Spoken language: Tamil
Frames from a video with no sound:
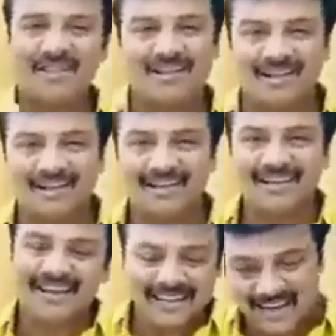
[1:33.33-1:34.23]
அவ்வளவுதாங்க
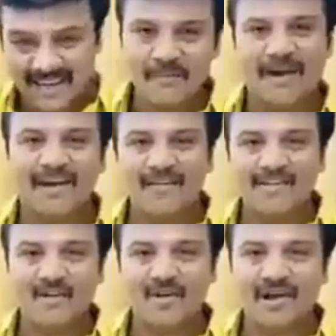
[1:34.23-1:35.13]
இதை நீங்க
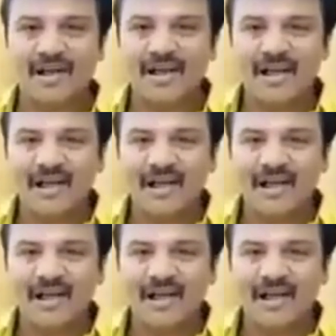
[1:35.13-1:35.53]
மைண்ட்ல வச்சுக்கோங்க